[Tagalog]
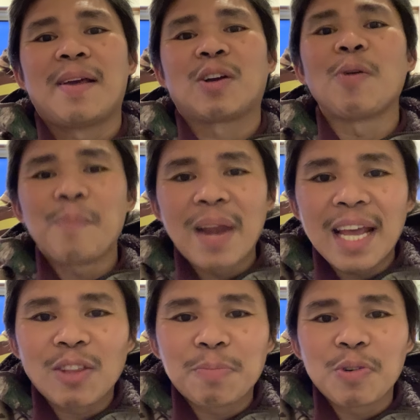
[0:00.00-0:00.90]

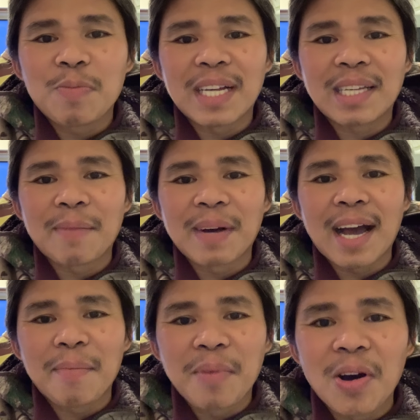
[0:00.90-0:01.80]
Kompleto po ba sa
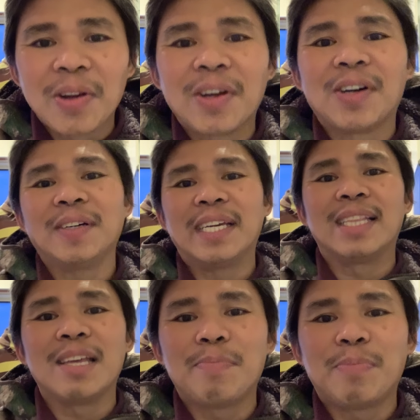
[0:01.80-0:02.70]
mga abono?
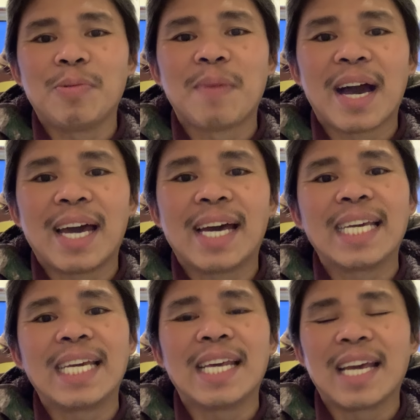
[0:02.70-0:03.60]
Hindi po ba
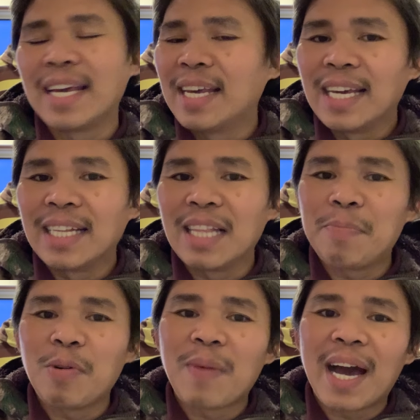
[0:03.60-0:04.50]
i, hindi
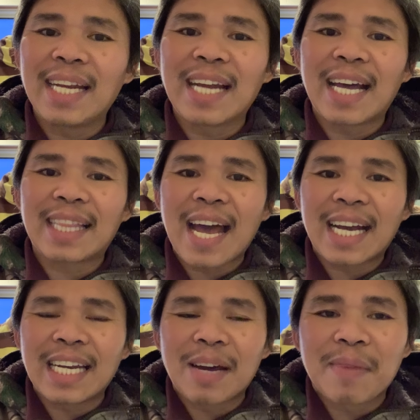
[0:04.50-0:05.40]
po ba
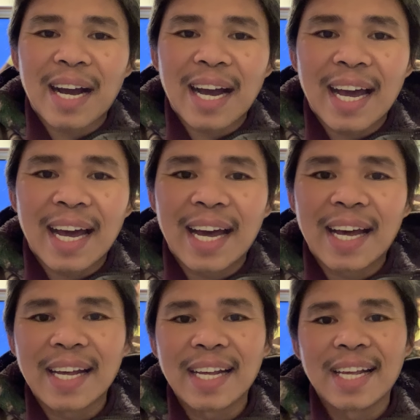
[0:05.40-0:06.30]
inaatake ng mga
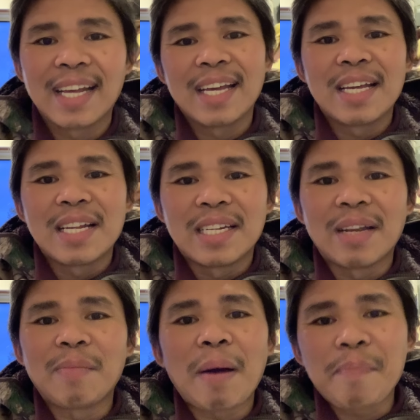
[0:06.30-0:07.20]

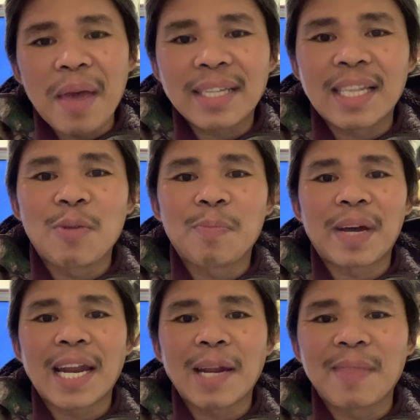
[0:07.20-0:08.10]
ng mga peste yung
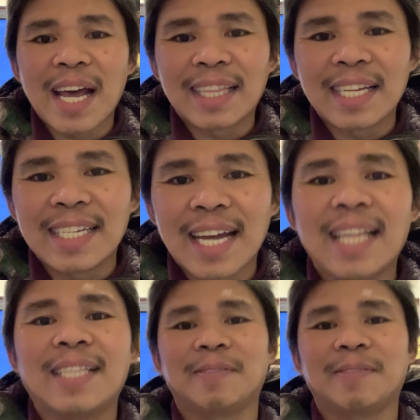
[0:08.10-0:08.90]
pananim natin diyan?